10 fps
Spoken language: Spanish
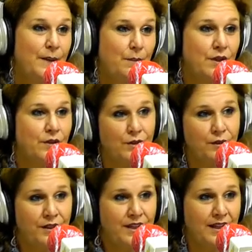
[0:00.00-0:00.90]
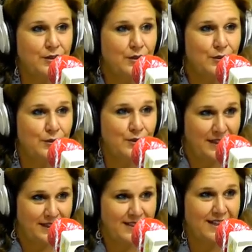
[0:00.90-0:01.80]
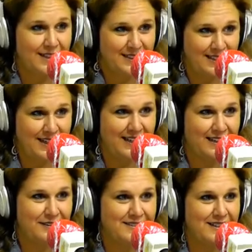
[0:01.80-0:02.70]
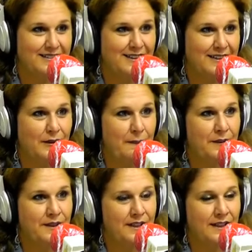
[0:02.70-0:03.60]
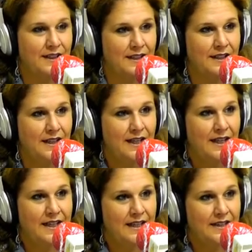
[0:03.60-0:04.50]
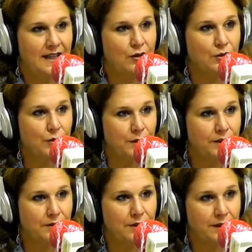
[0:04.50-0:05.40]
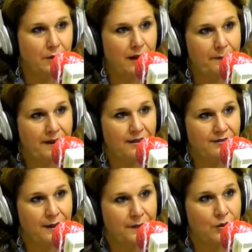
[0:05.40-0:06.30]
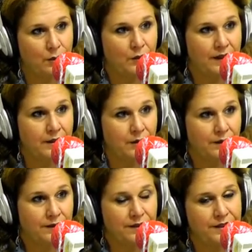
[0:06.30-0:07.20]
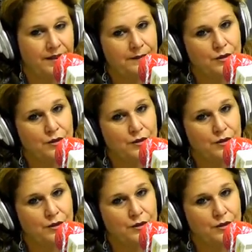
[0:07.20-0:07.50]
Bueno, lo decía todo con la guitarra, que ya era bastante. Era su forma de hablar. Él ha construido un lenguaje para el flamenco moderno, es decir, yo